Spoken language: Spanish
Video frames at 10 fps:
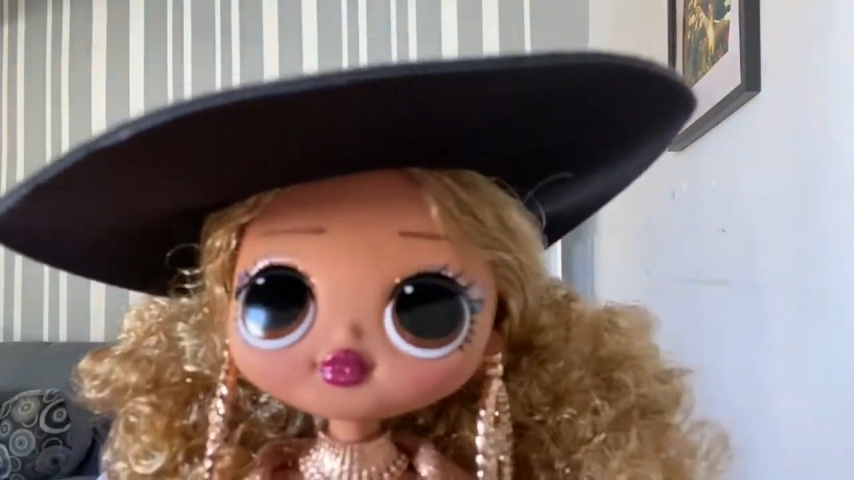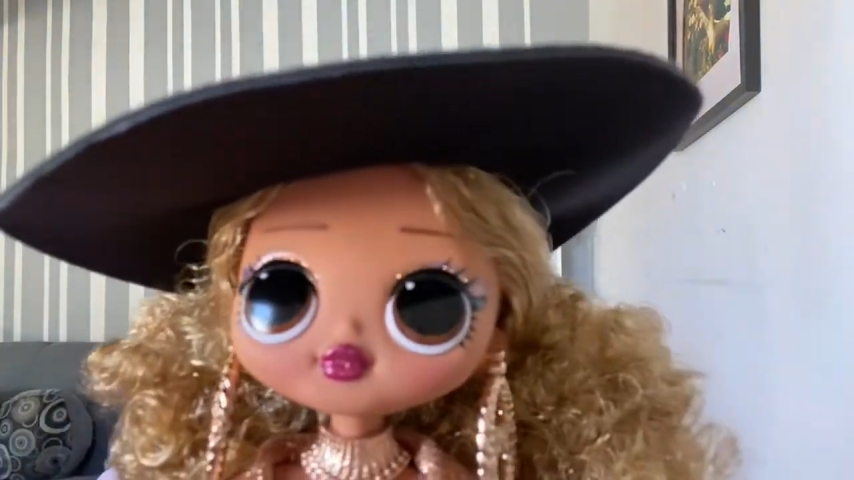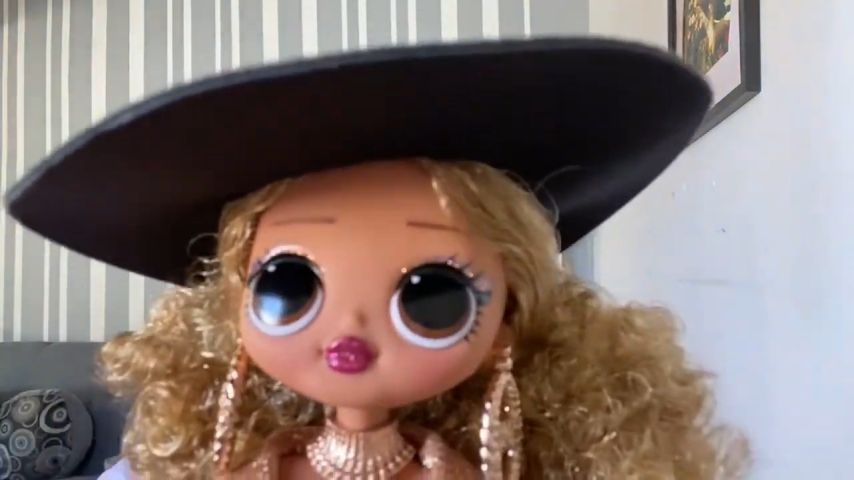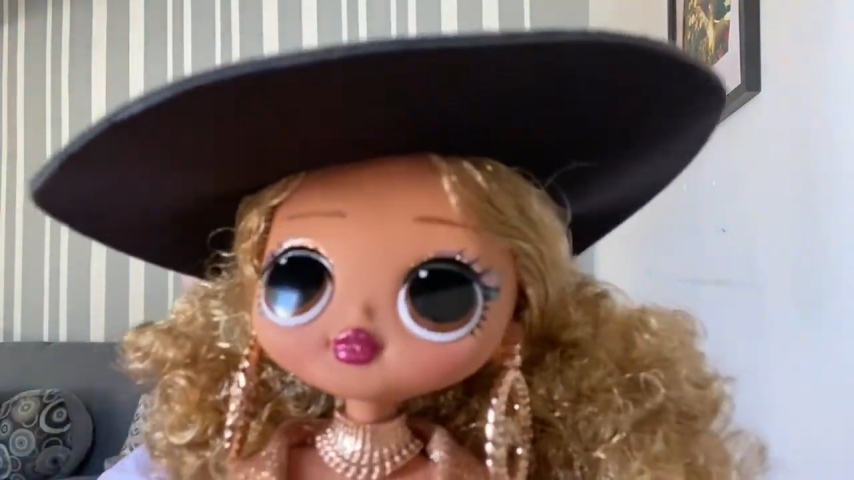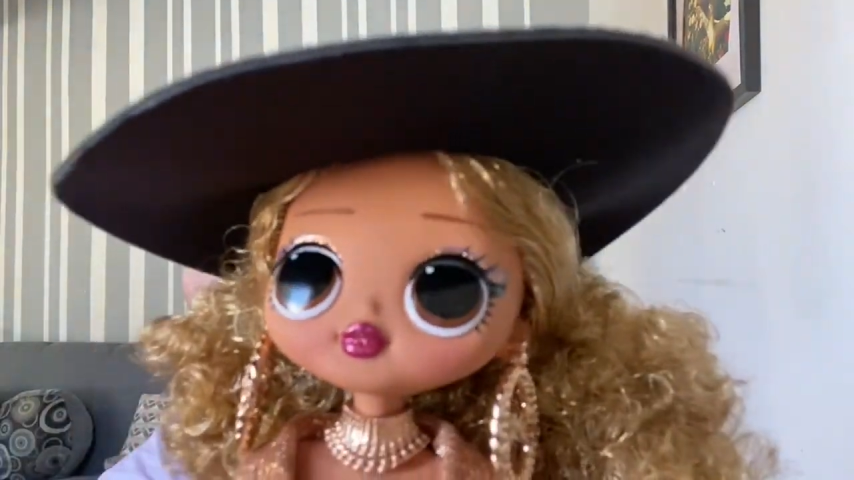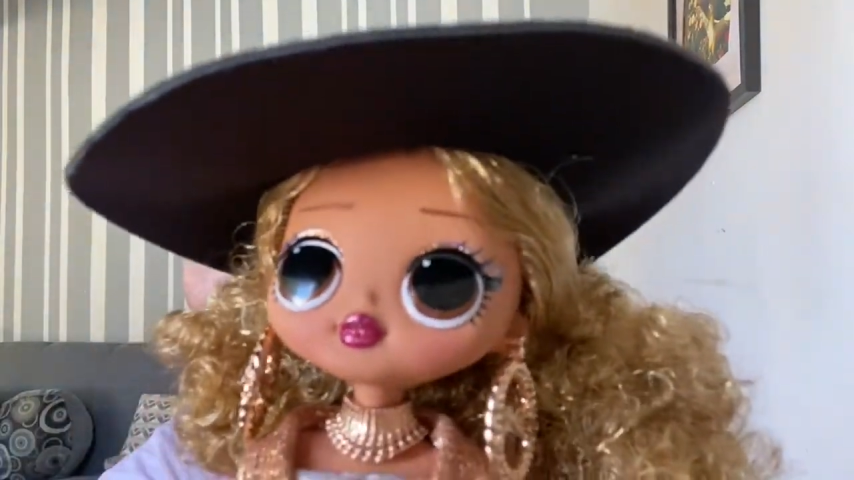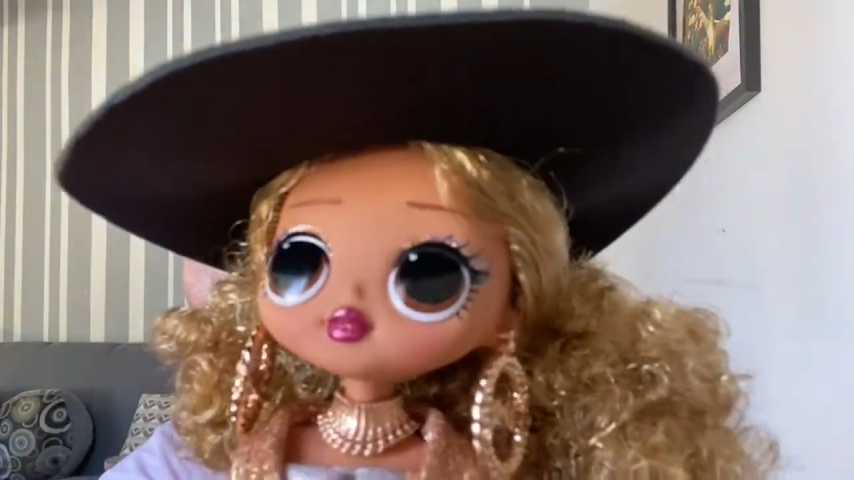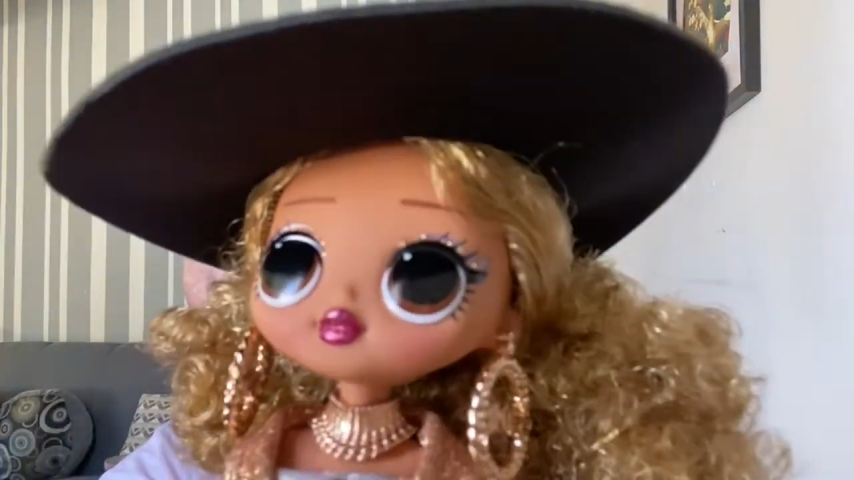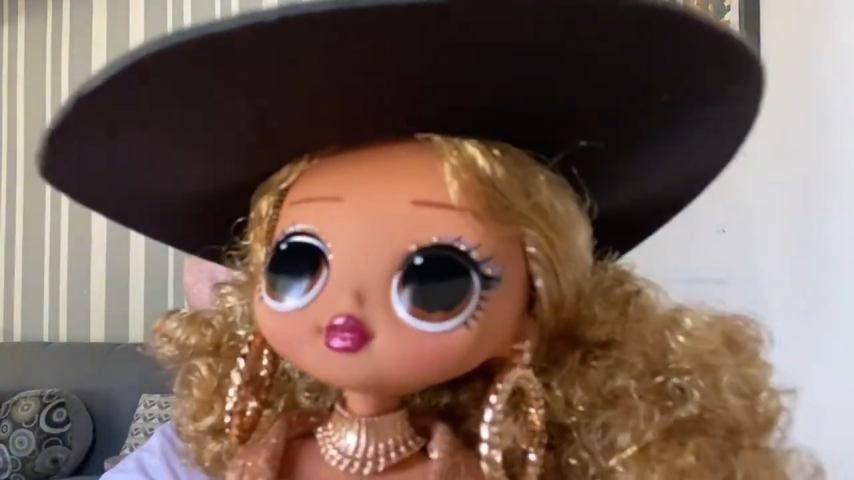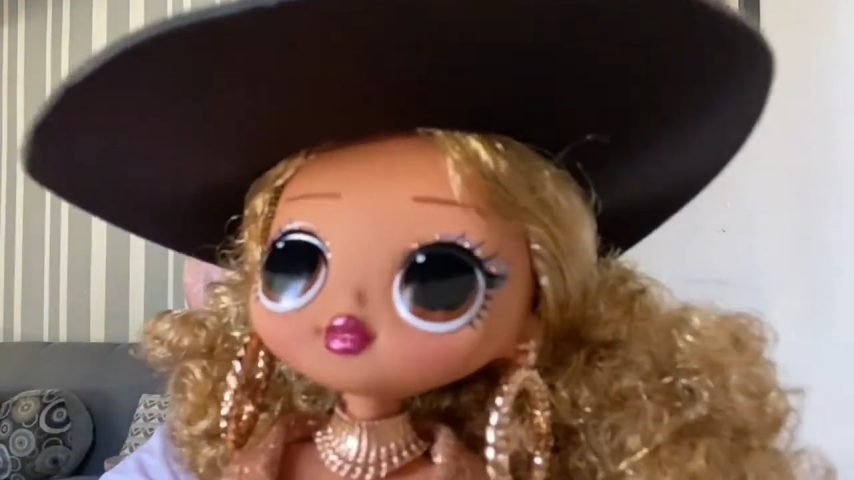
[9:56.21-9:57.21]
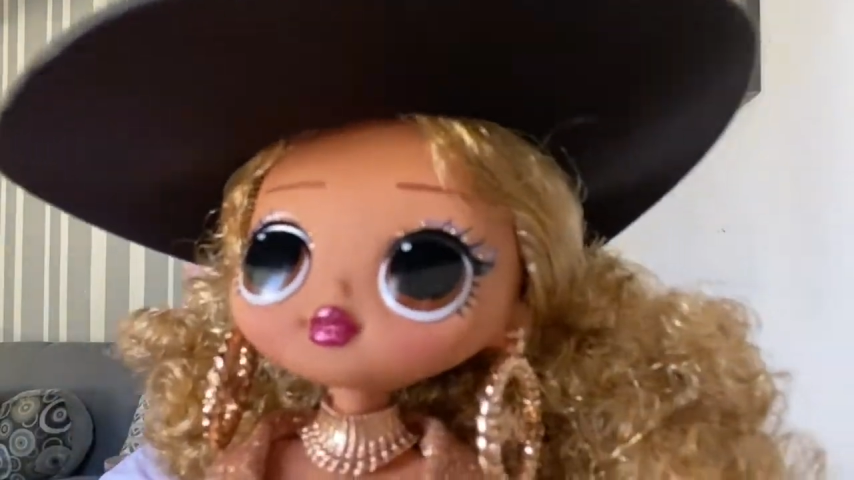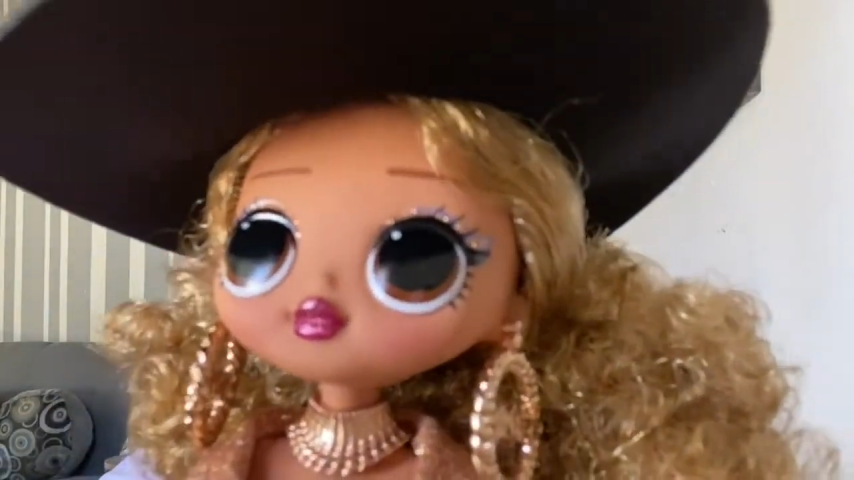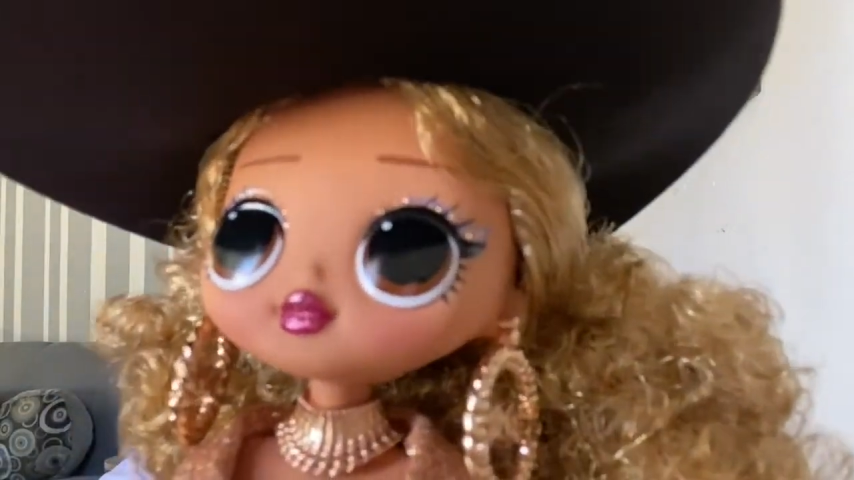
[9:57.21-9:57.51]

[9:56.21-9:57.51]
súper bonito. Vean sus